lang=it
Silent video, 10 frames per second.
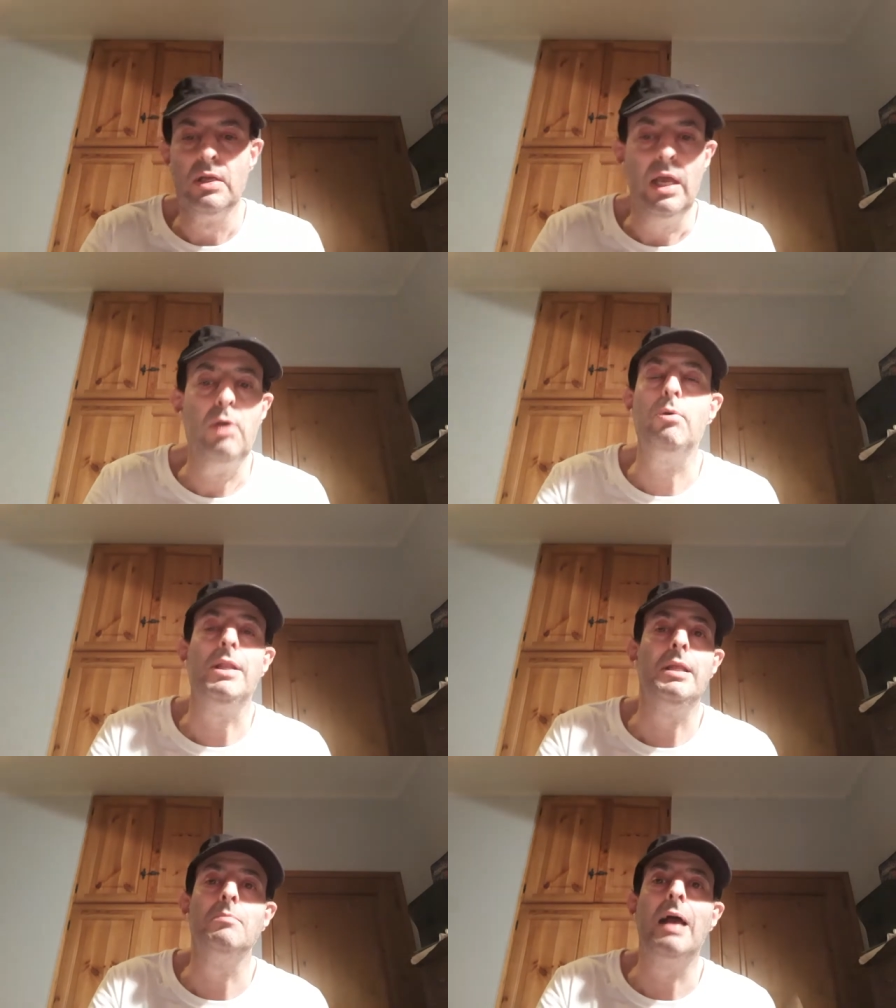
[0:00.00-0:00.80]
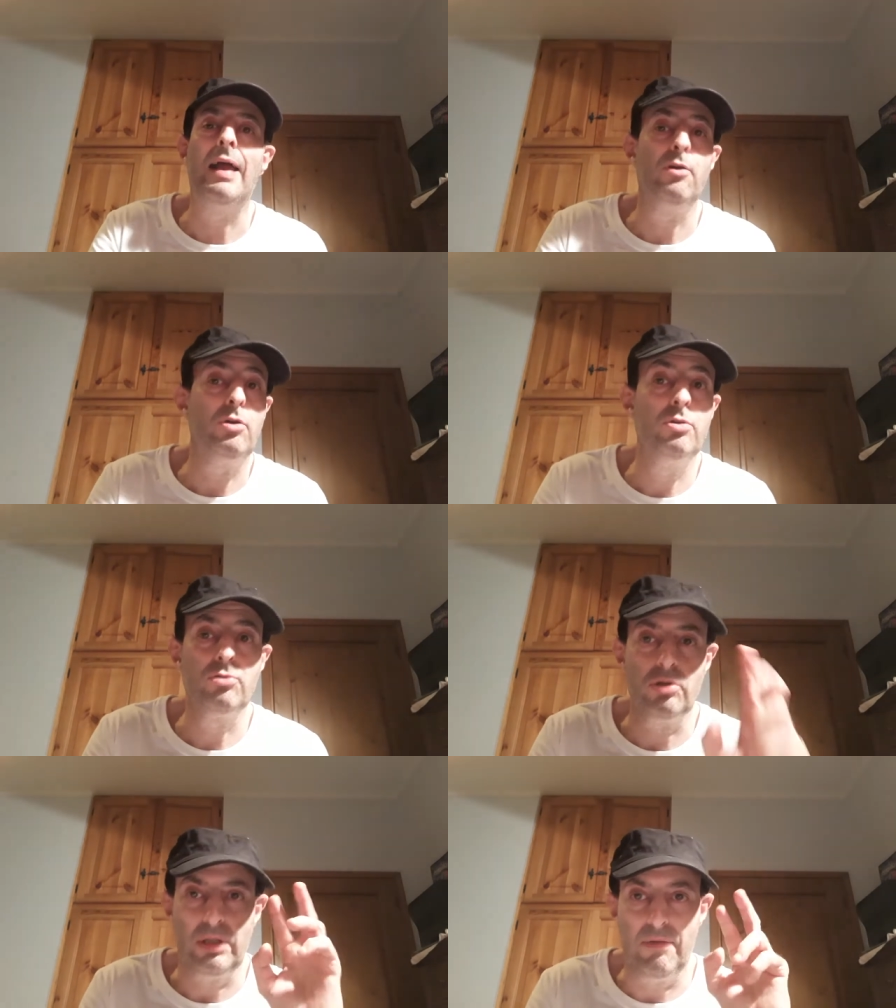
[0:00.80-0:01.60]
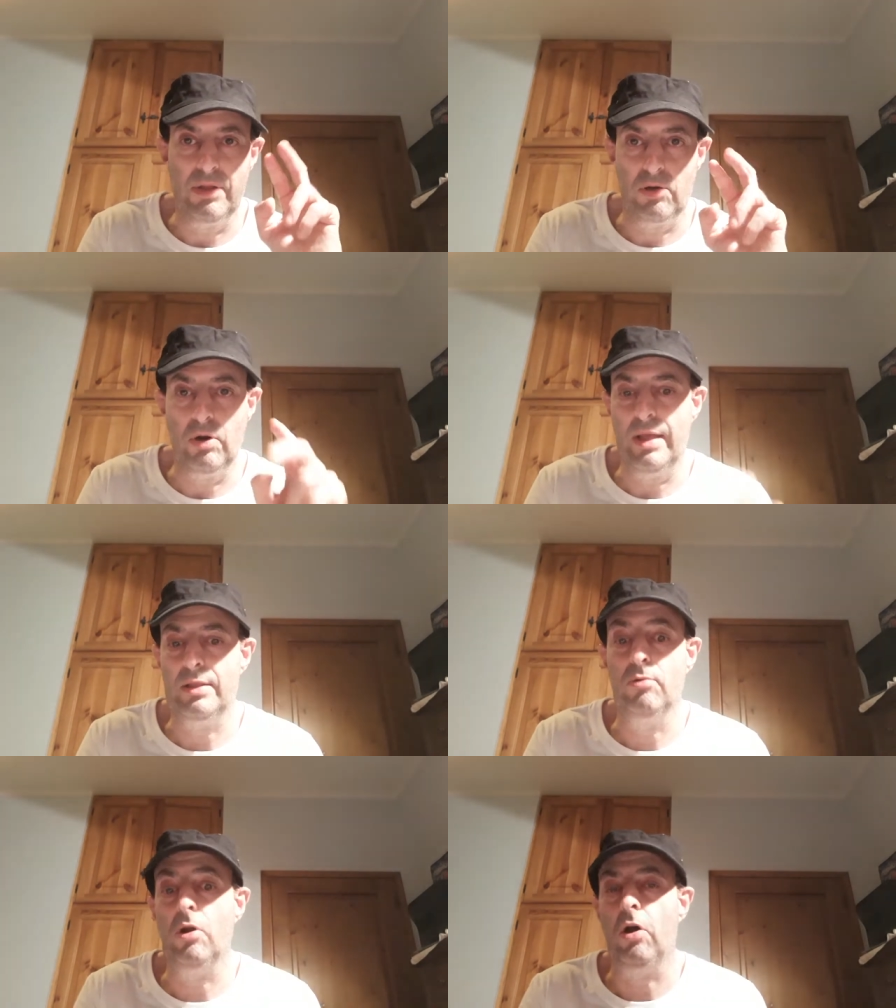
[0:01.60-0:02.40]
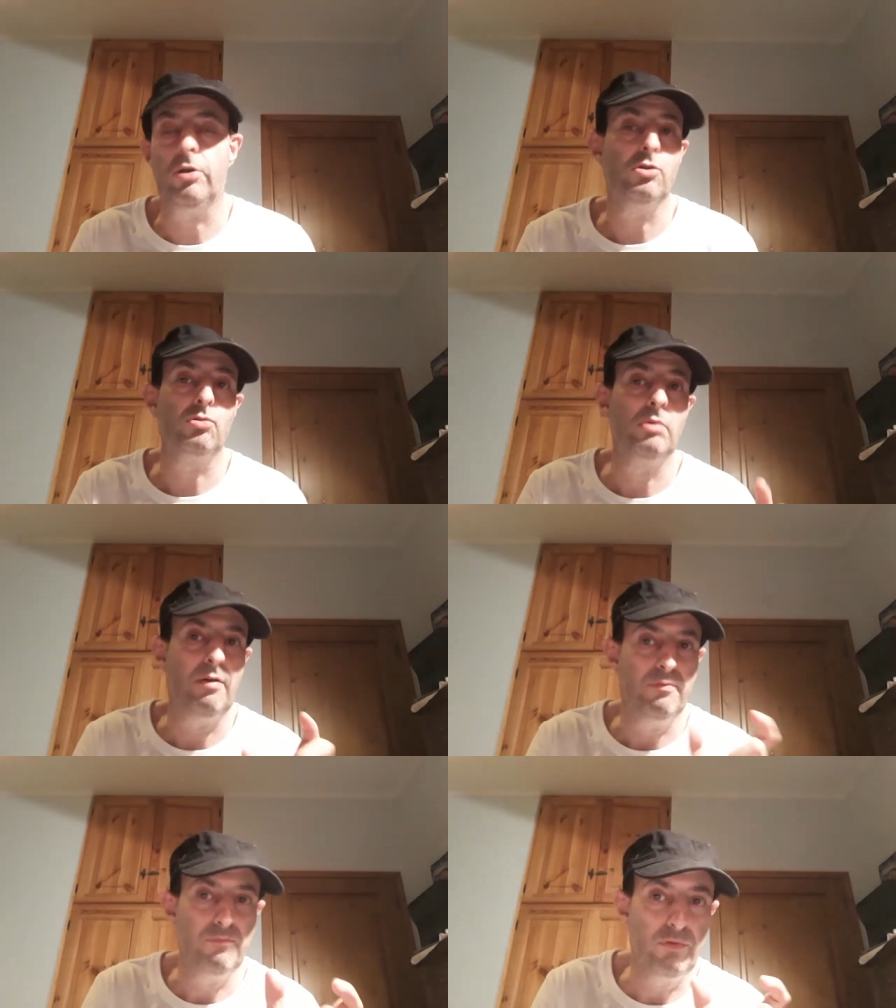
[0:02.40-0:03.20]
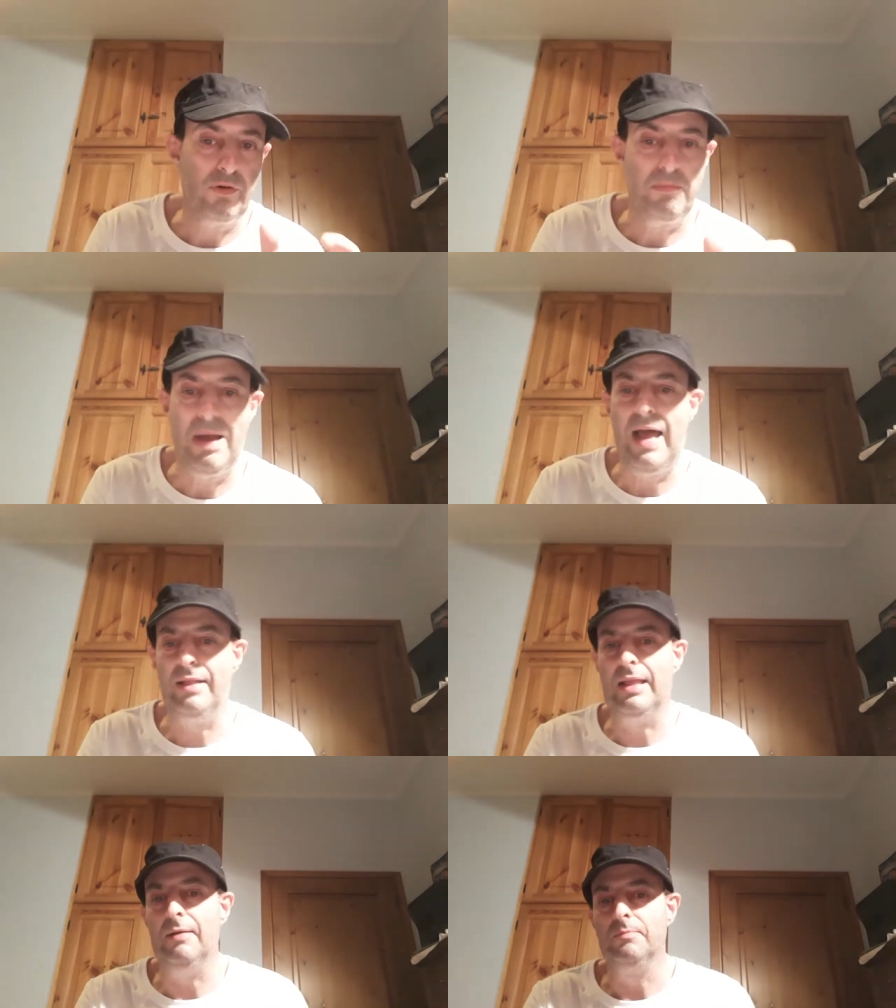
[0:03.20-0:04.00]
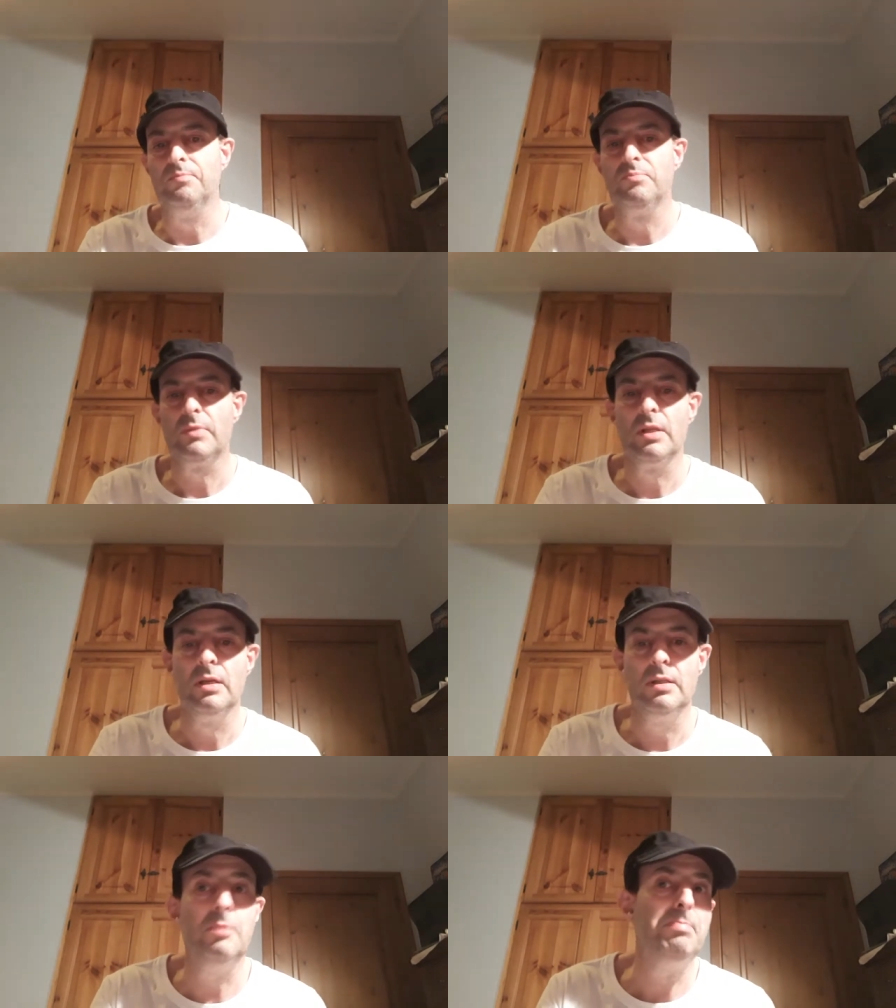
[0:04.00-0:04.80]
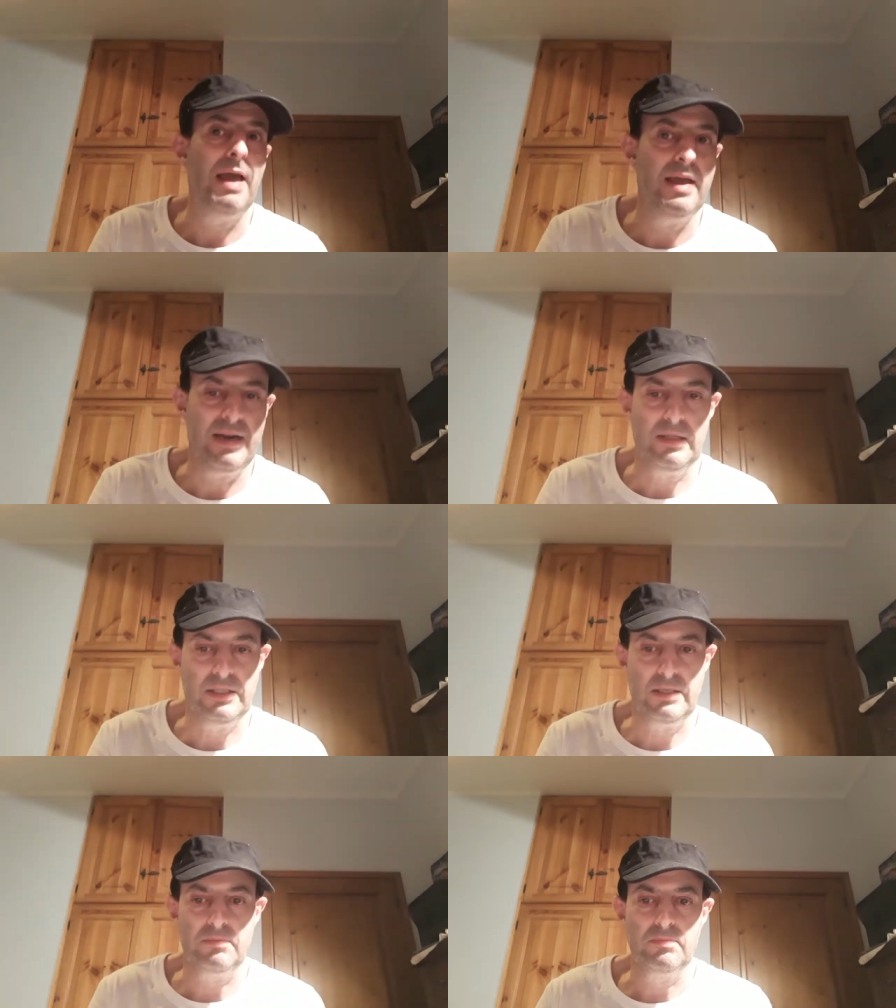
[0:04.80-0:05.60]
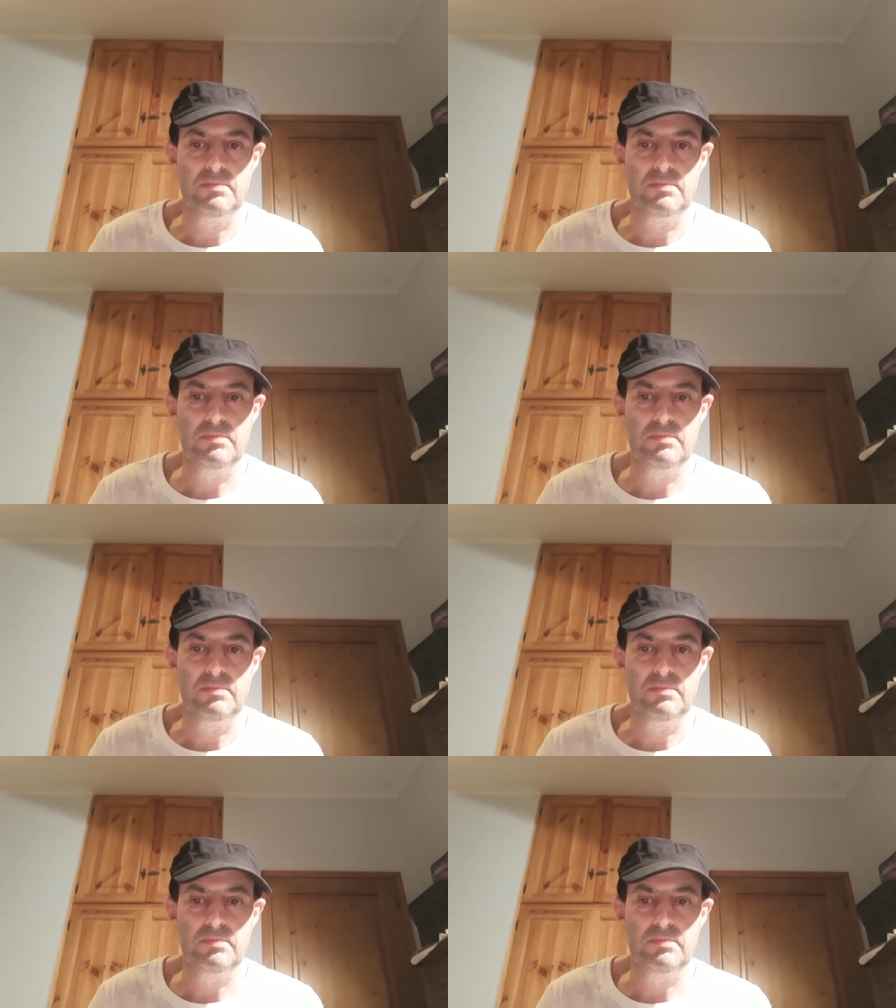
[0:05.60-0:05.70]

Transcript: e quindi hanno chiuso, tra virgolette, un occhio sulla furbata di Perez.